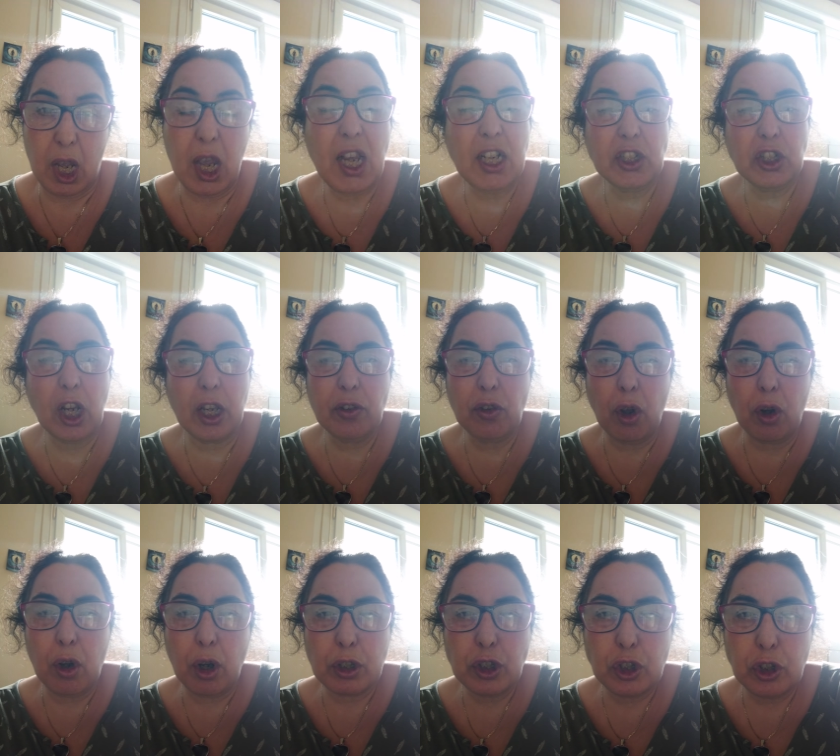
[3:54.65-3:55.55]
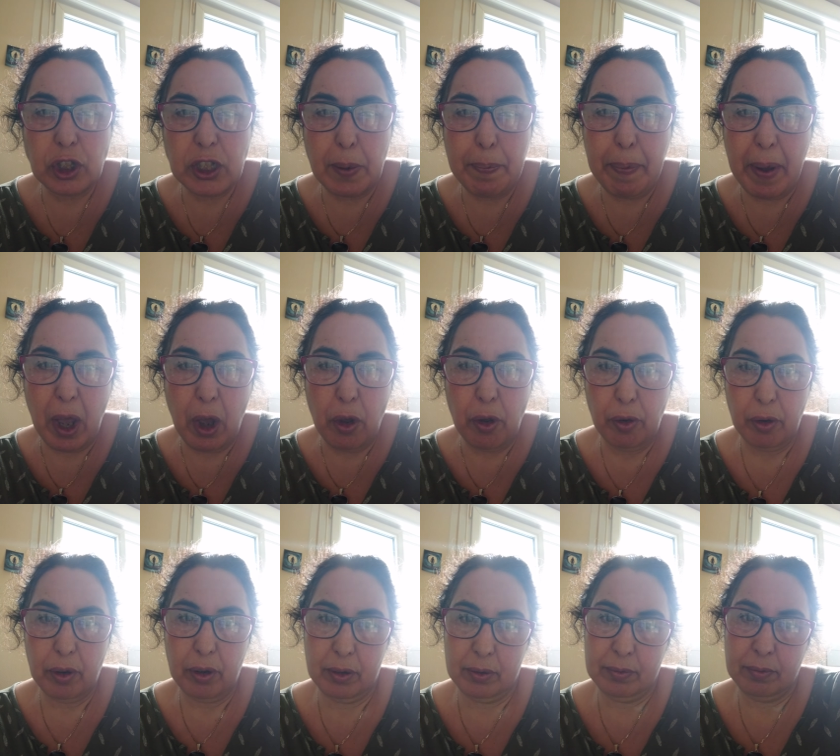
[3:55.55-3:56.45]
Et j'ai été encore jugée par
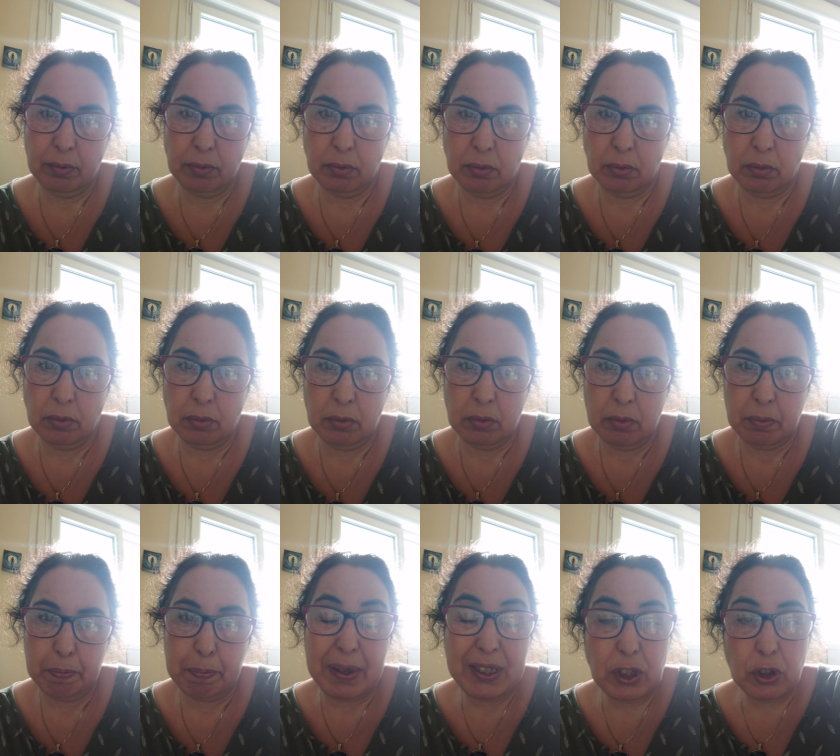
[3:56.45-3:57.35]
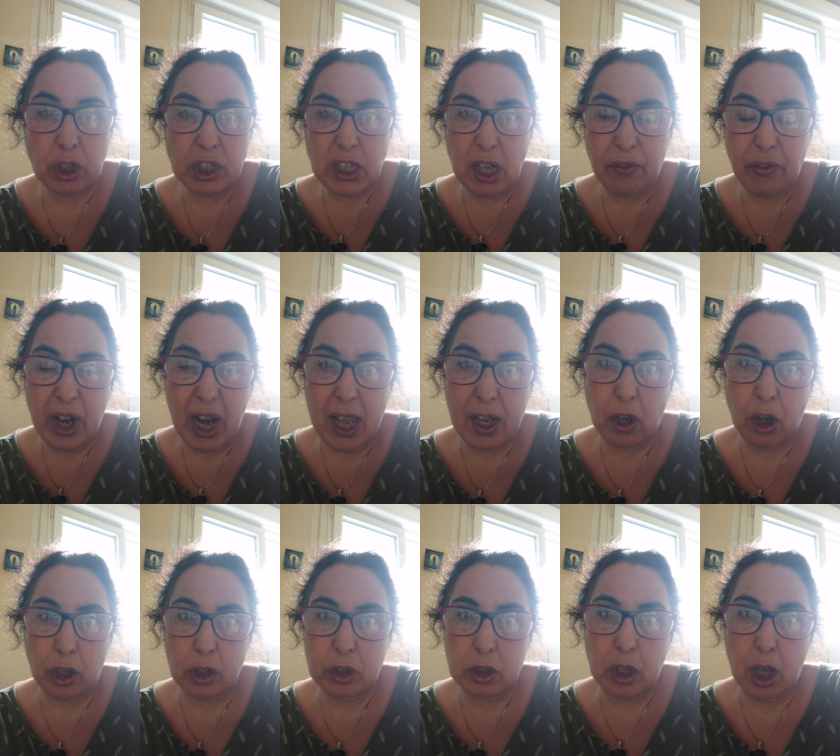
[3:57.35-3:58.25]
eux. Parce que j'avais la
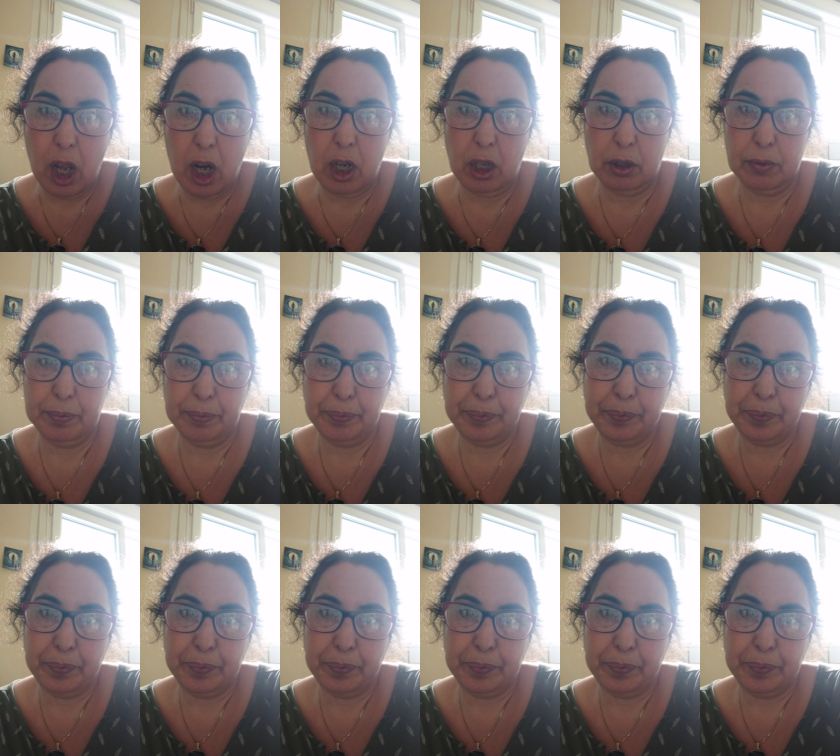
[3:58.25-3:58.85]
grande gueule.